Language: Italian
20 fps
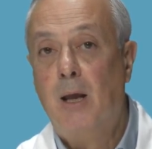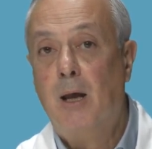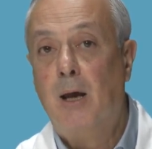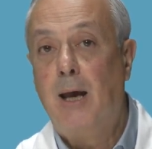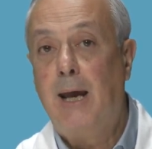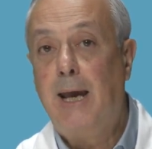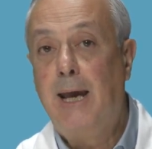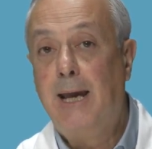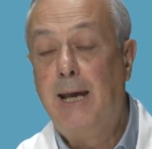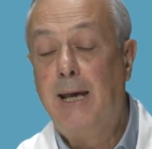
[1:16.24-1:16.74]

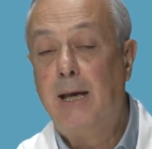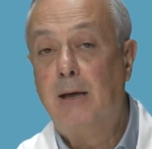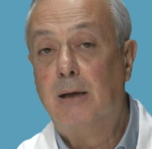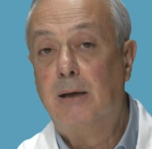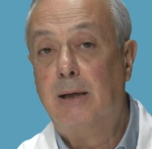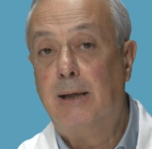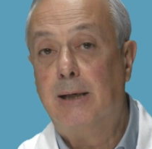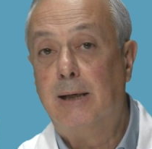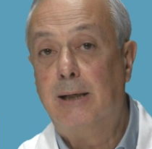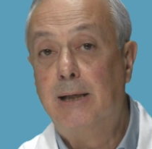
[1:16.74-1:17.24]
e
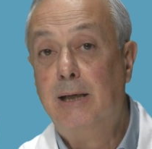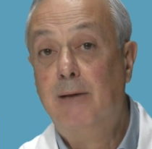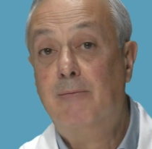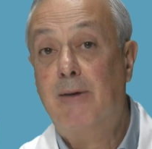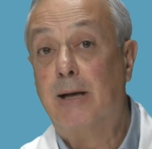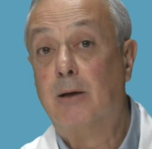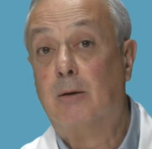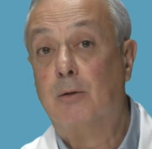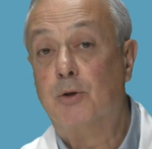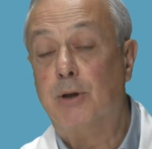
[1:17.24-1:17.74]
eh, il
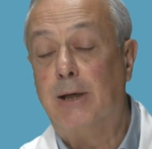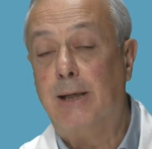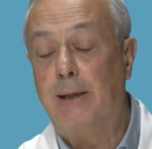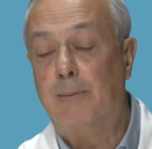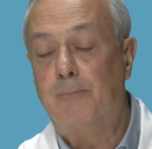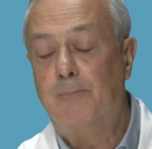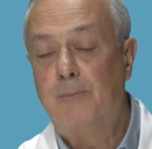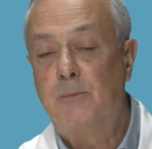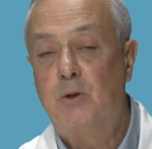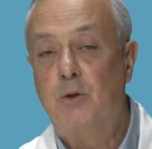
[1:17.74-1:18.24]
varicocele,
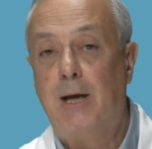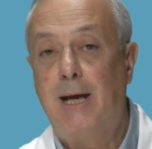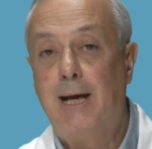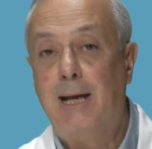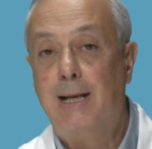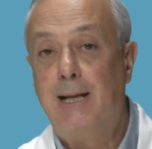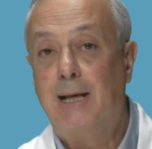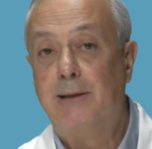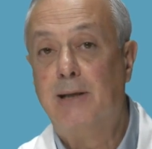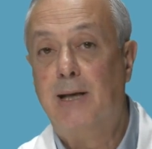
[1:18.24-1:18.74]
cioè
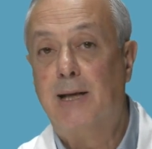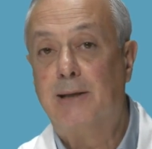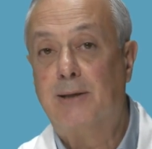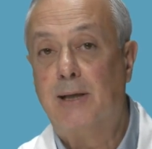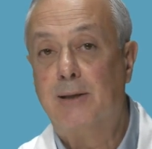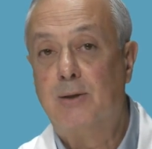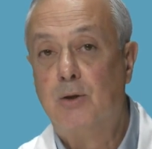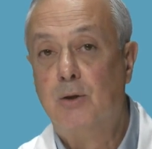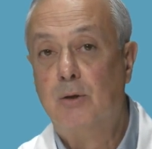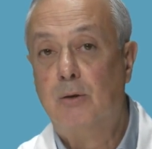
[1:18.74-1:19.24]
la
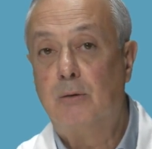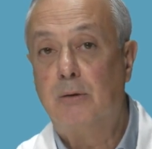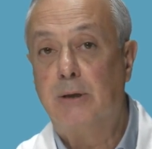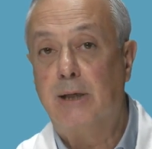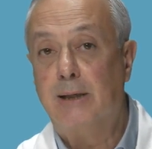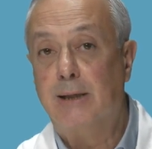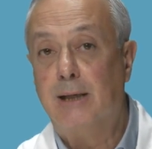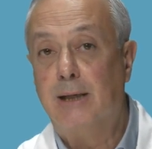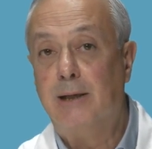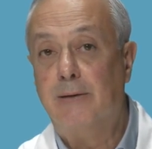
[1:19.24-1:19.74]

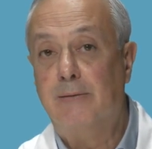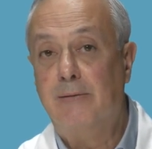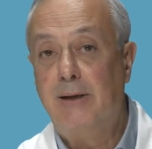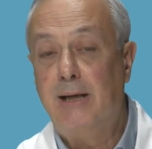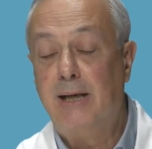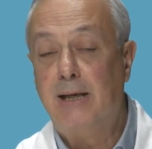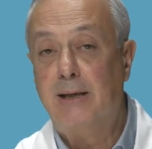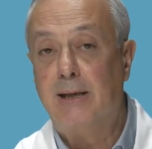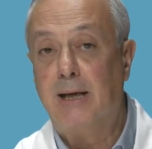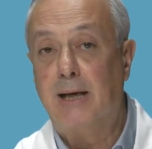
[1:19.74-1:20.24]
dilatazione delle
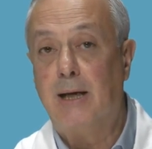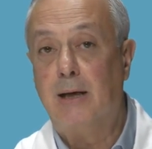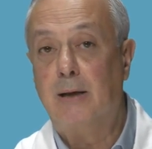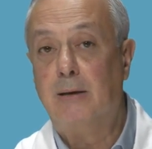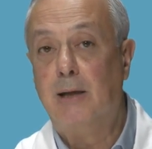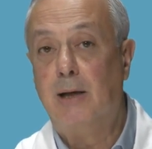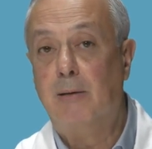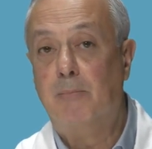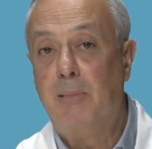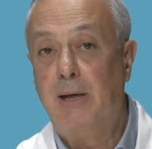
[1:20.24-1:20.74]
vene
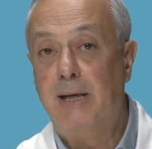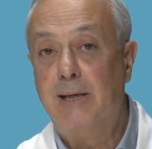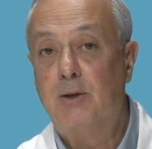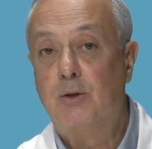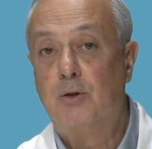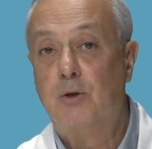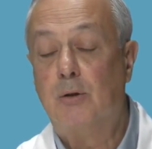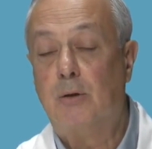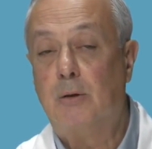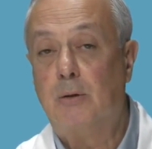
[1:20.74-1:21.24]
del
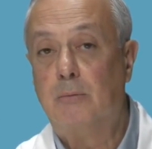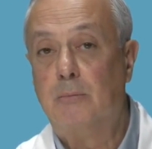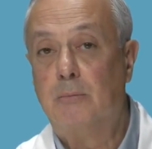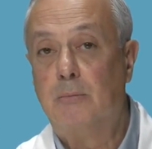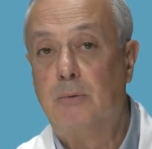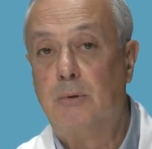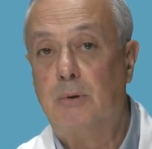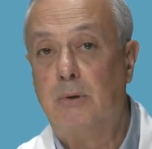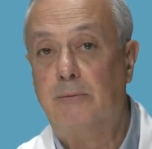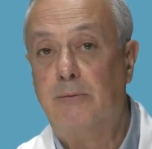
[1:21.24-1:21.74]
plesso
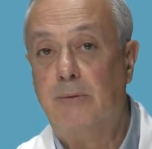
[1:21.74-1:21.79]
eh,